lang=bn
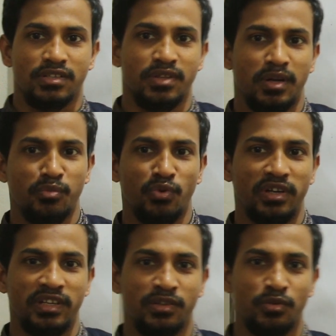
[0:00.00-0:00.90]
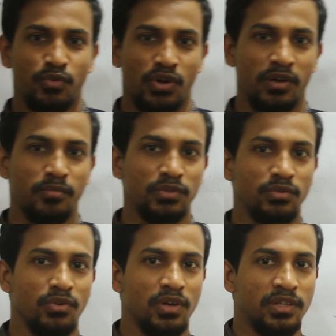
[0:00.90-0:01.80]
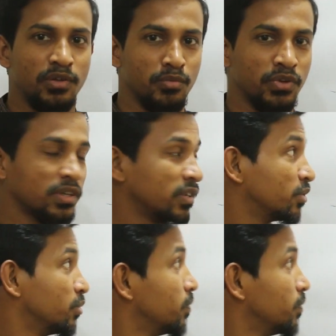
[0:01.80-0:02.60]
আসসালামু আলাইকুম রহমতুল্লাহ ওবরাকাত